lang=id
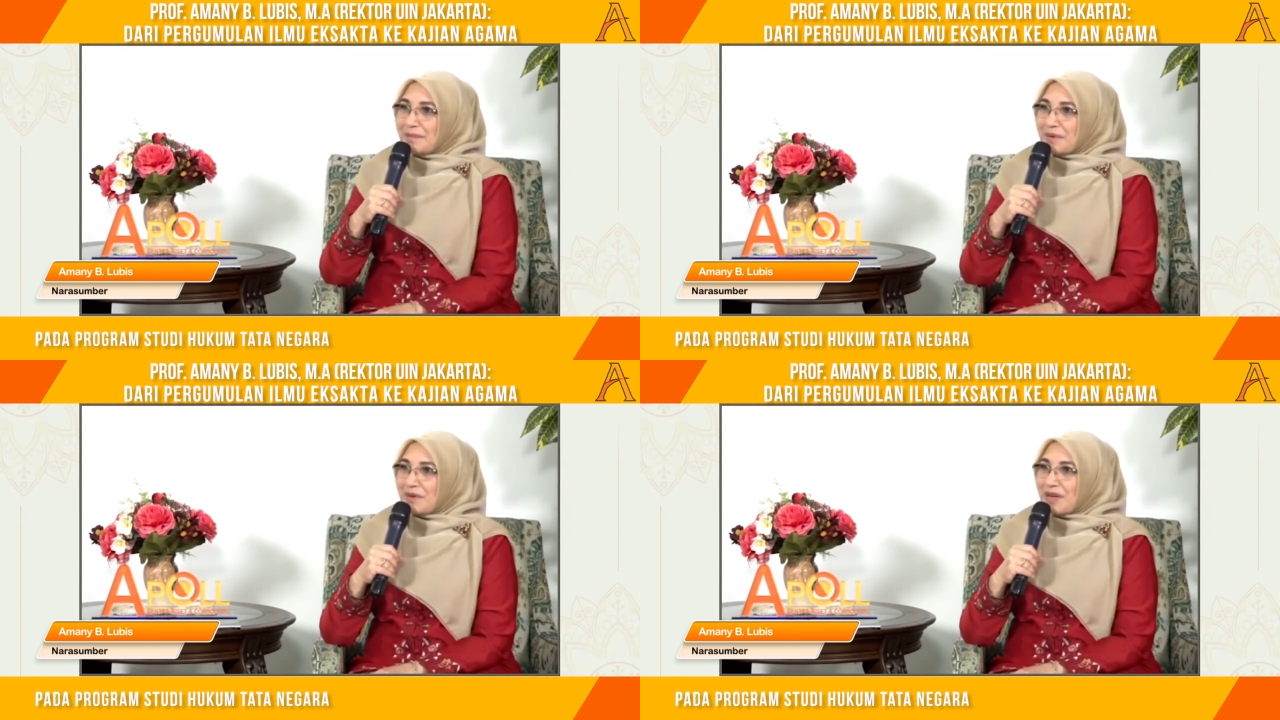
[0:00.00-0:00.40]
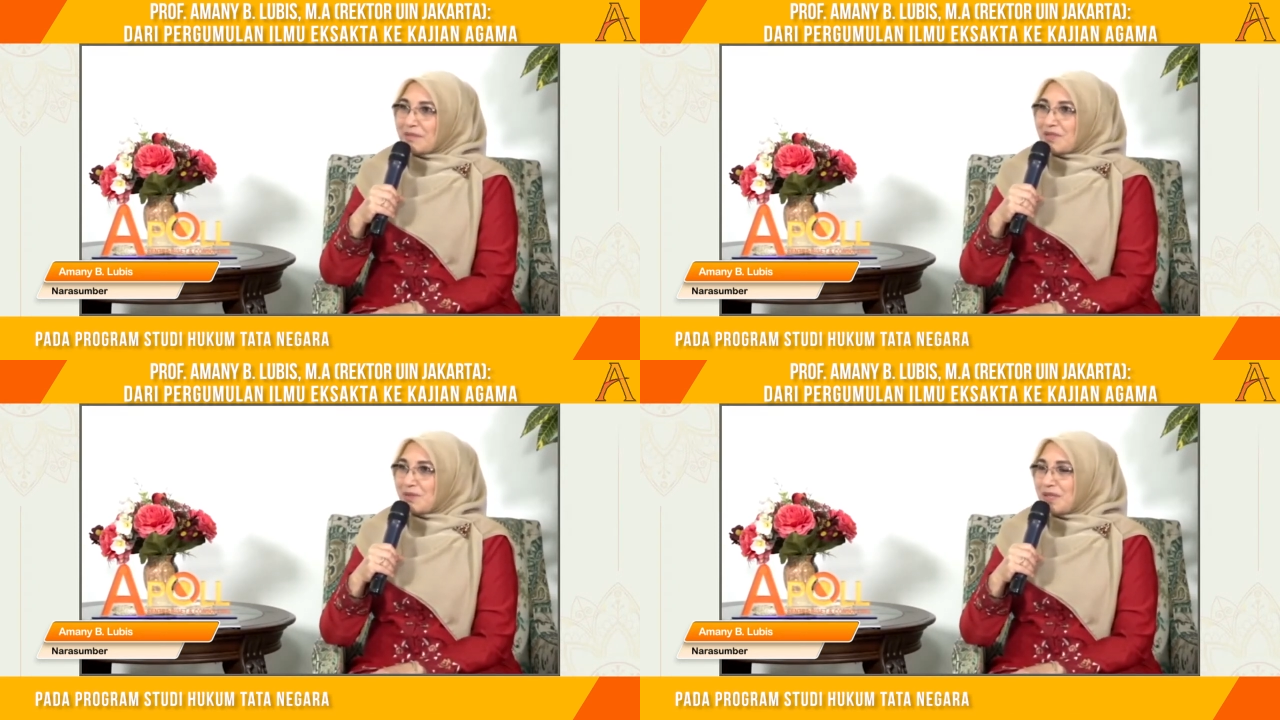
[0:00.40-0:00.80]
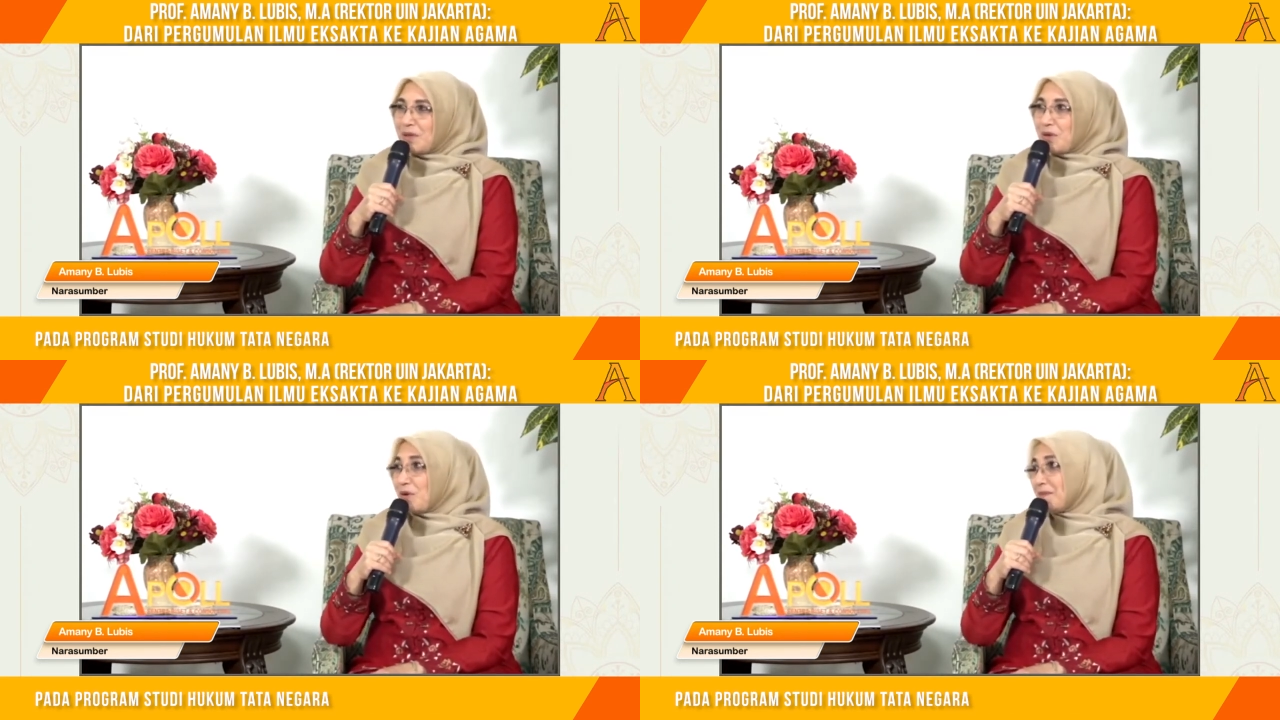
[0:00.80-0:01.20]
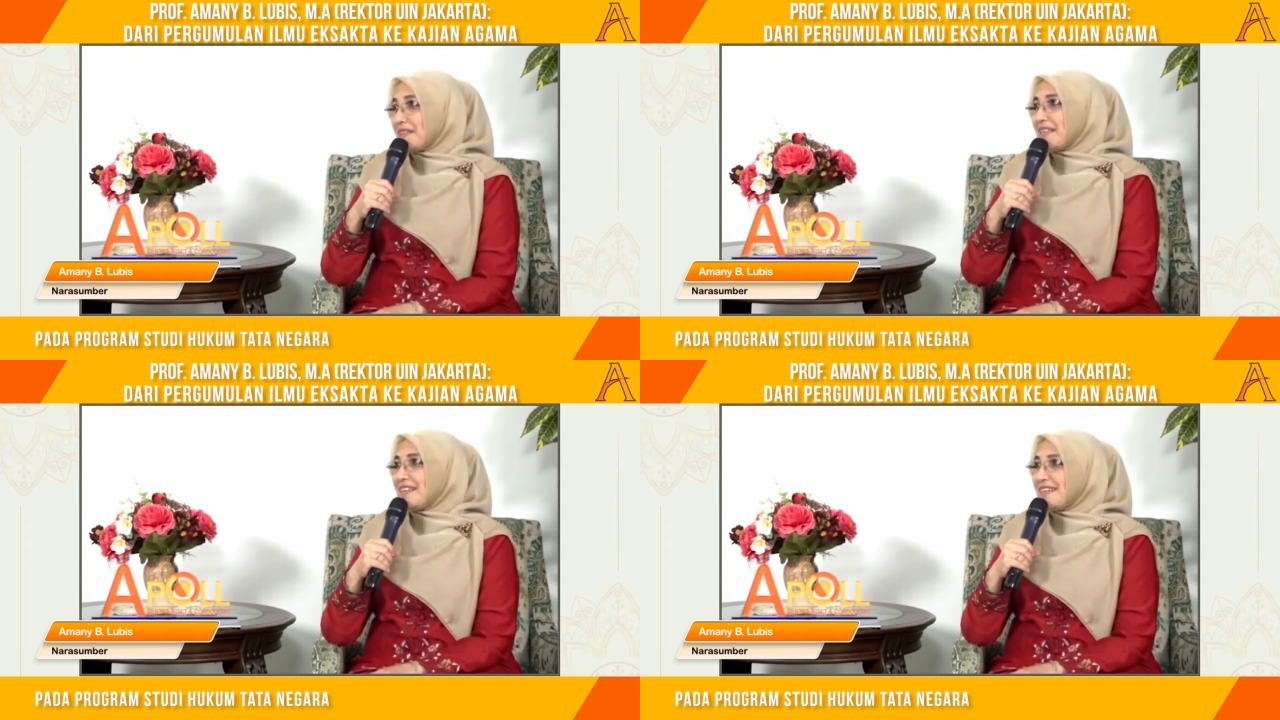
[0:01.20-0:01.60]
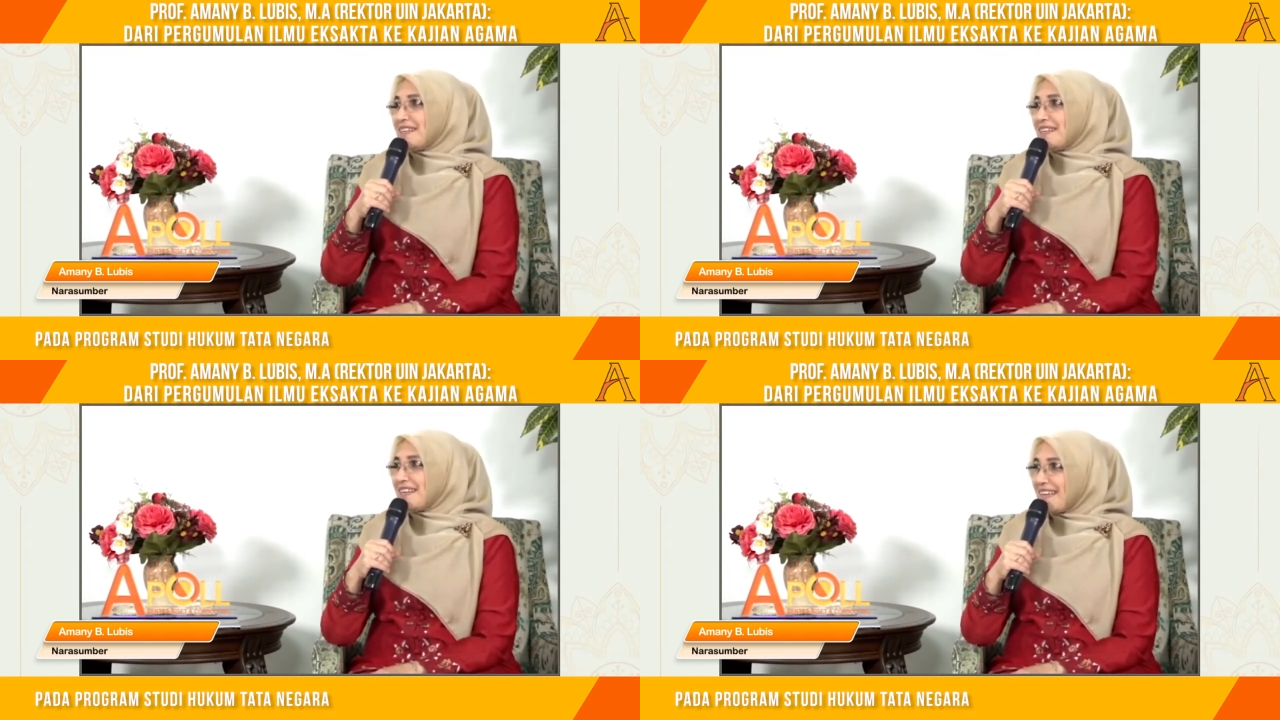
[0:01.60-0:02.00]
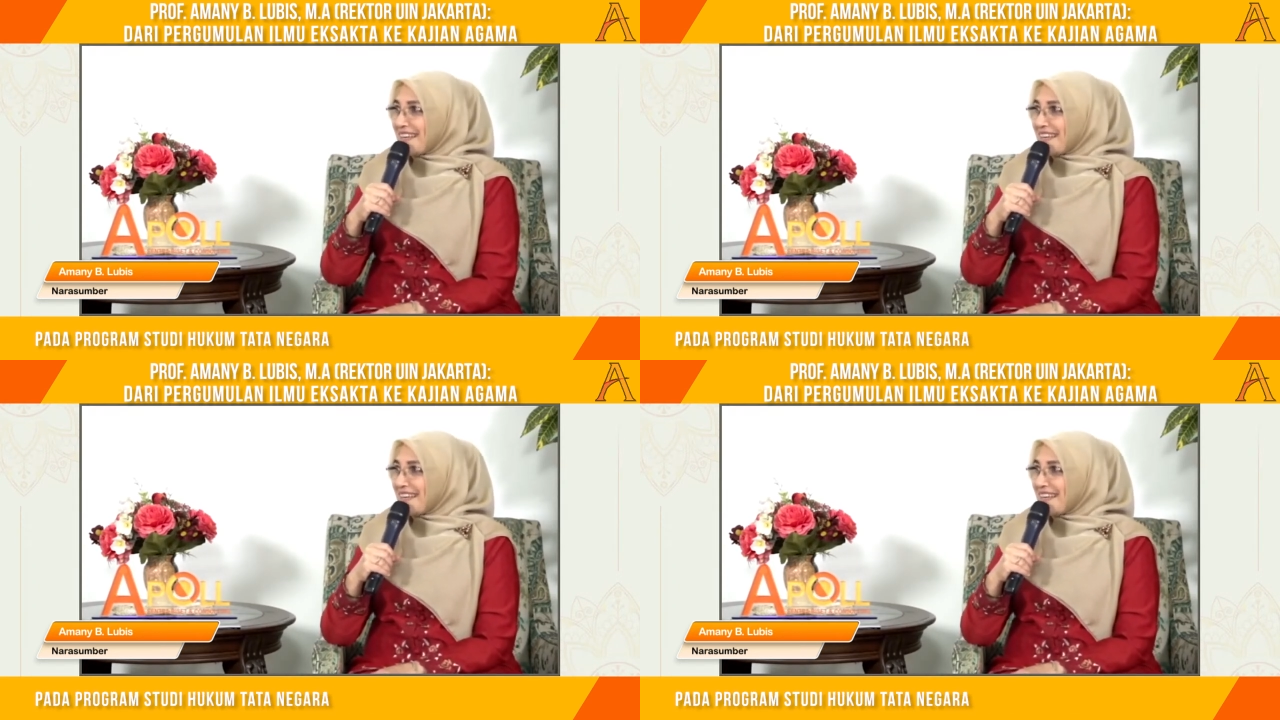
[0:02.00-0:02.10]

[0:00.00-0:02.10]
program studi Hukum Tata Negara.